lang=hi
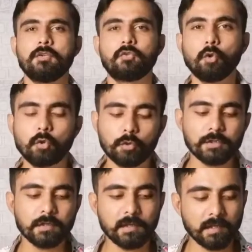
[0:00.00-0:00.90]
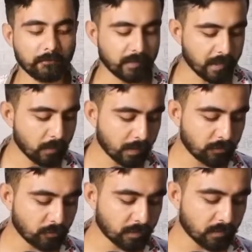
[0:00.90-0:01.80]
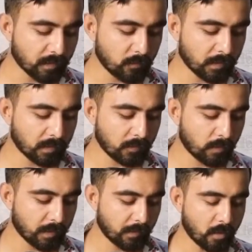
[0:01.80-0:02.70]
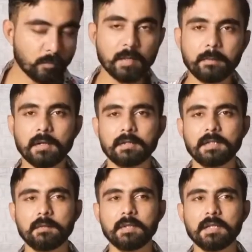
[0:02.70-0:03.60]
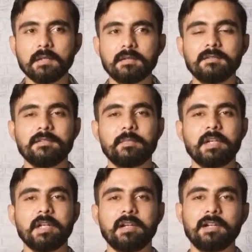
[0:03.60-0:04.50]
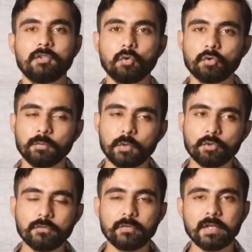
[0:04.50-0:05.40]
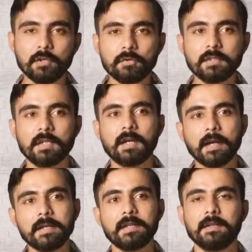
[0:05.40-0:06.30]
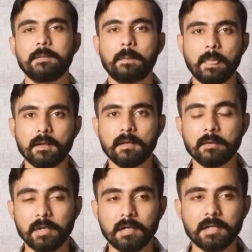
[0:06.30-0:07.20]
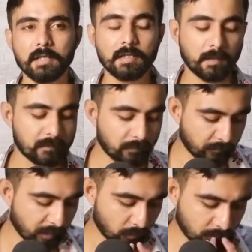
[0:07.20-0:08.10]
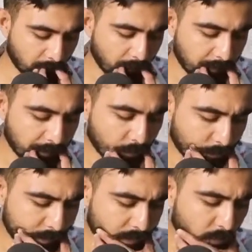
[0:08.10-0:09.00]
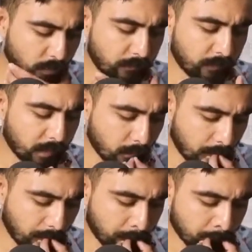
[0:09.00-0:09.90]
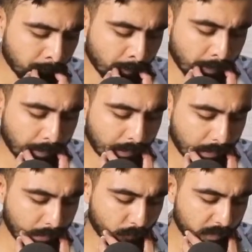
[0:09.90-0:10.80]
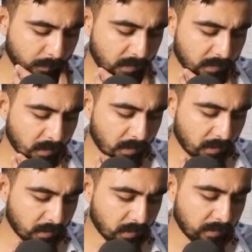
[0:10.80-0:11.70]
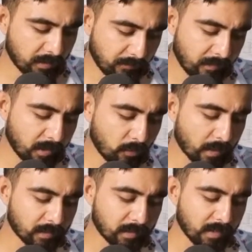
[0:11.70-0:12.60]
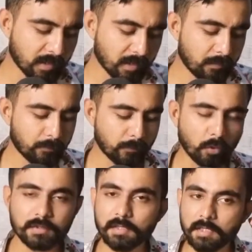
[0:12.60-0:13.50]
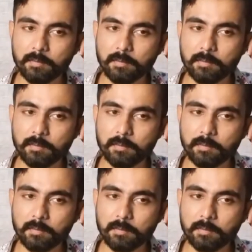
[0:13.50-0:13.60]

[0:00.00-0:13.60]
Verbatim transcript: सो so, कुछ एक वीडियो है जो जलसा हुआ था हॉकी ग्राउंड में पाकिस्तान में पीटीआई का तो उसमें कुछ वीडियोस दिखाई थी इमरान खान की तरफ से वीडियोस दिखाई गई थी उसमें से कुछ वीडियो है आ, मुझे पता चला है कि ये वीडियो ऐसी है कि बहुत ज़्यादा